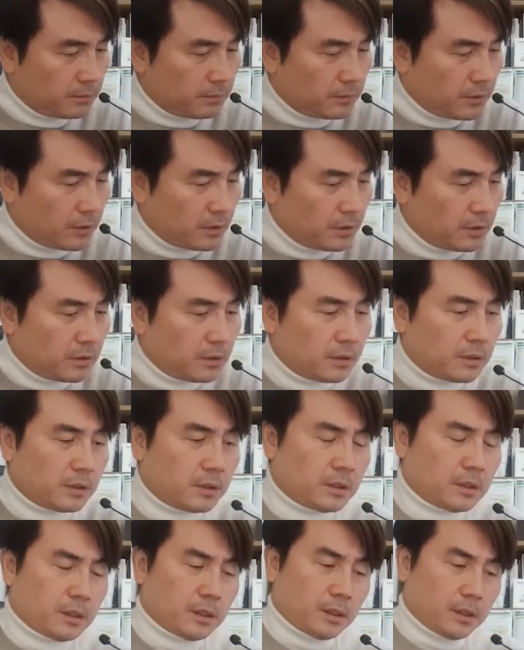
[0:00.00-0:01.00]
네.
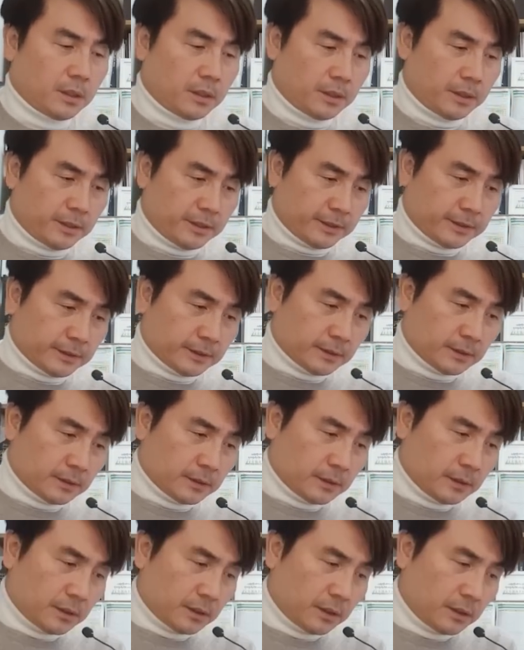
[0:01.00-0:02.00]

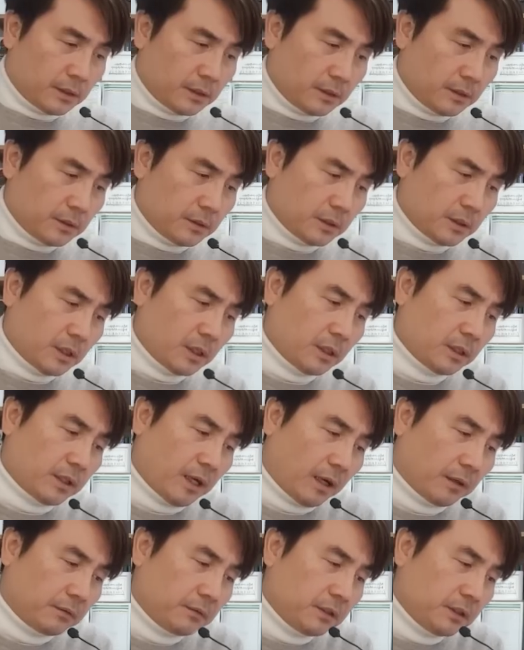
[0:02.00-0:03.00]
어,
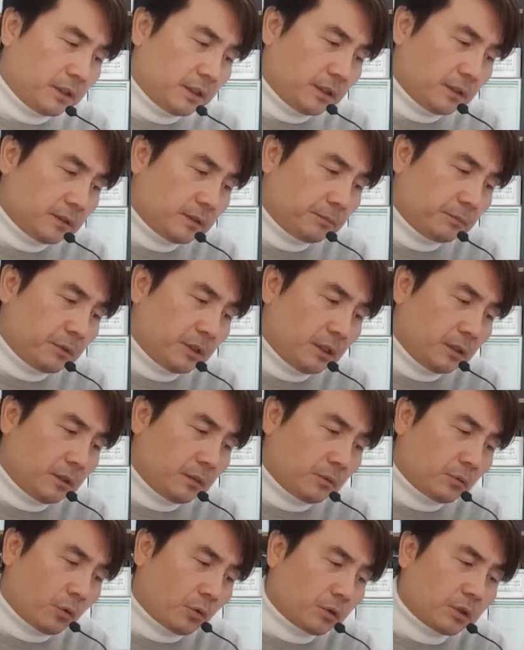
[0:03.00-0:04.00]
단기
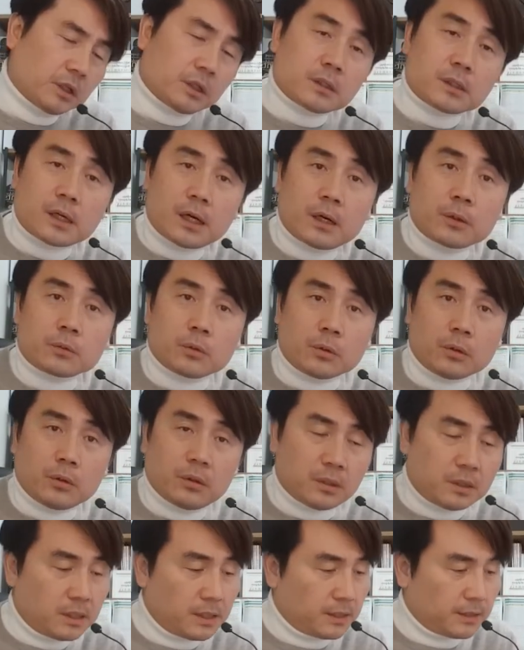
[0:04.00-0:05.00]
금리는 동결을
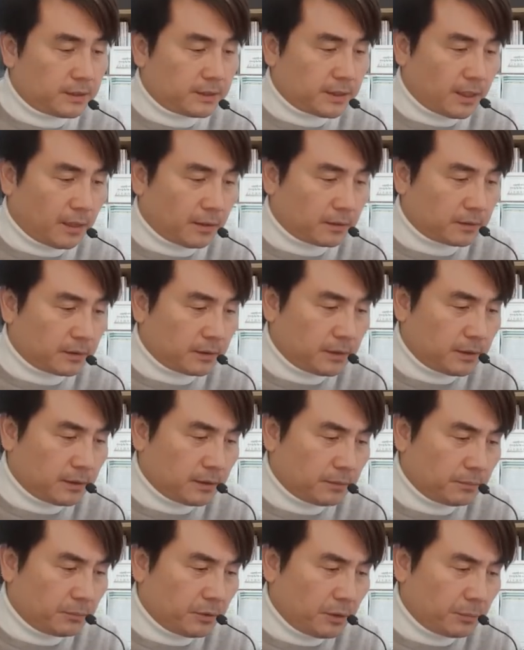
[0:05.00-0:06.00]
하고 장기
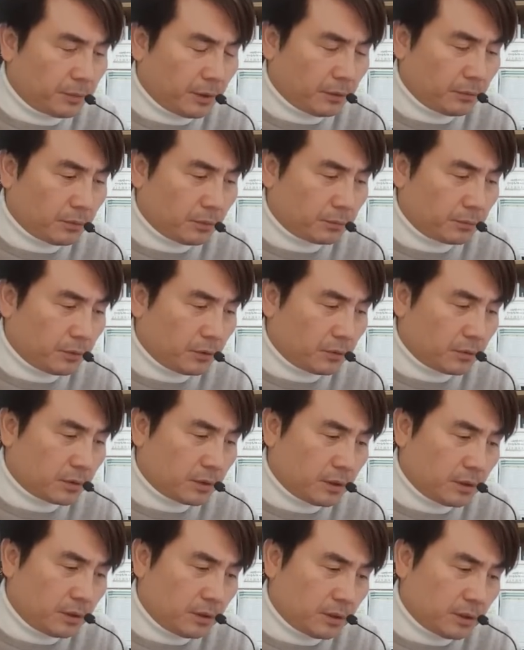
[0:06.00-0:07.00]
금리
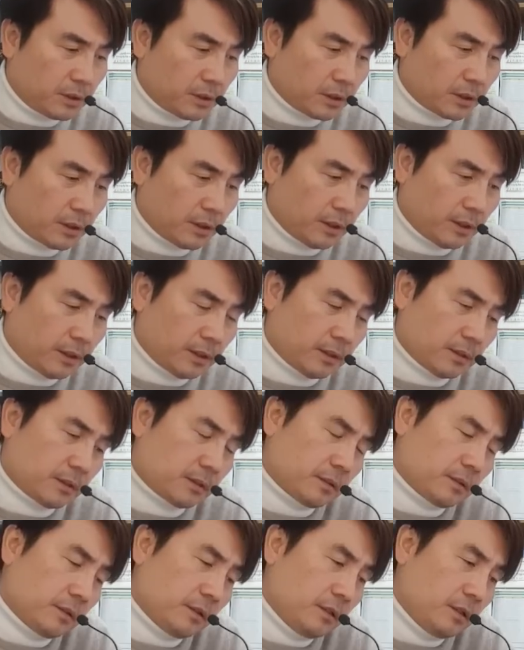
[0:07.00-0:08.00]
변동폭을 이렇게
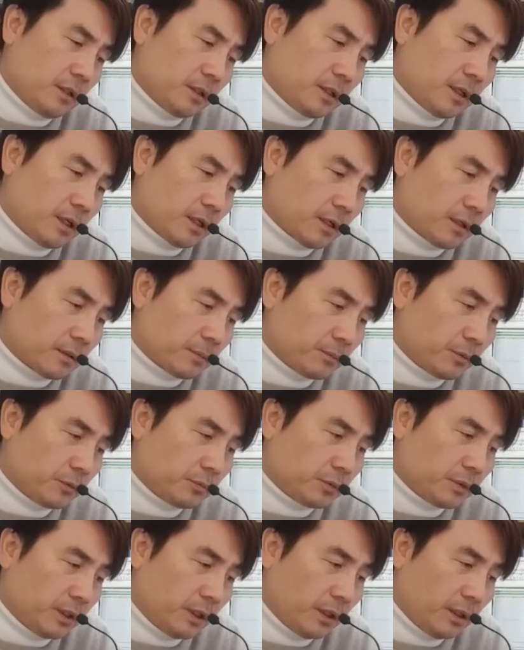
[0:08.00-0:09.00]
늘렸다라는
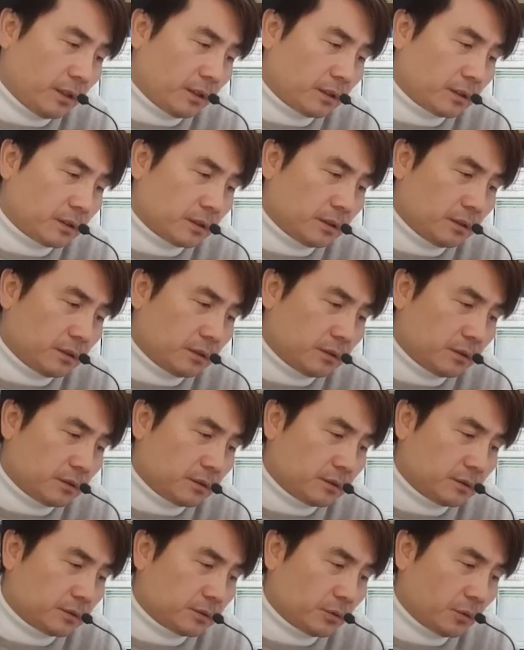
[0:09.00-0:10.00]
부분이
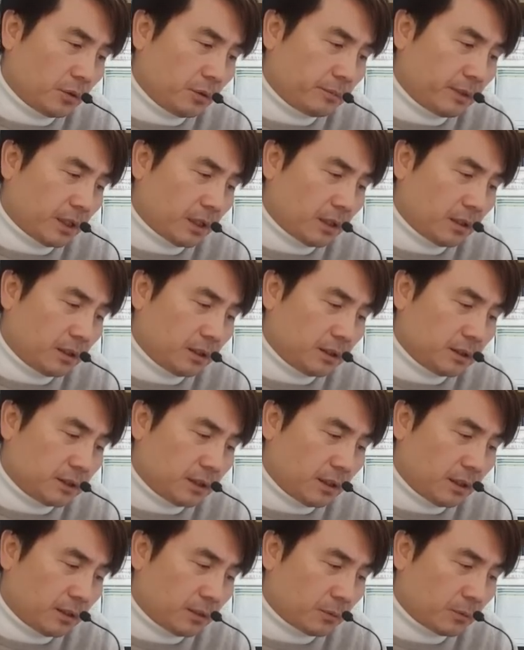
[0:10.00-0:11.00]
그 소위 말하는
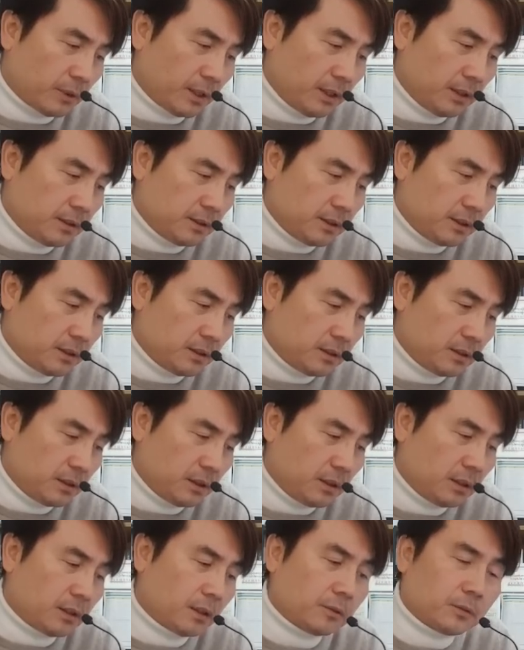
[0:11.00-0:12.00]
이제
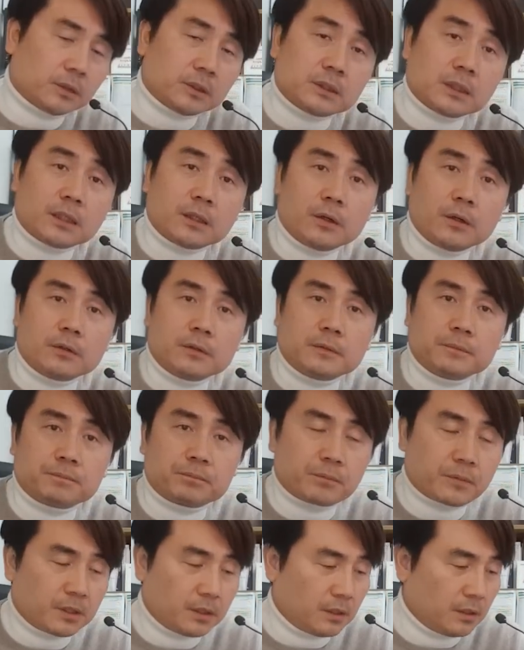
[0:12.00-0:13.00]
YCC라고 있잖아요.
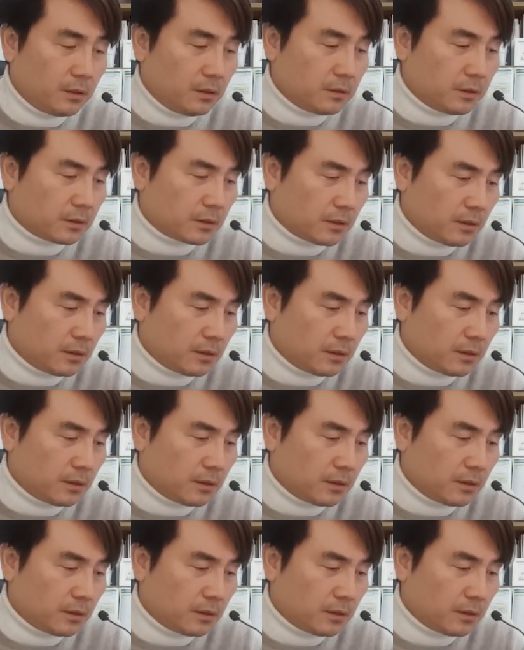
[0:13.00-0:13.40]
일드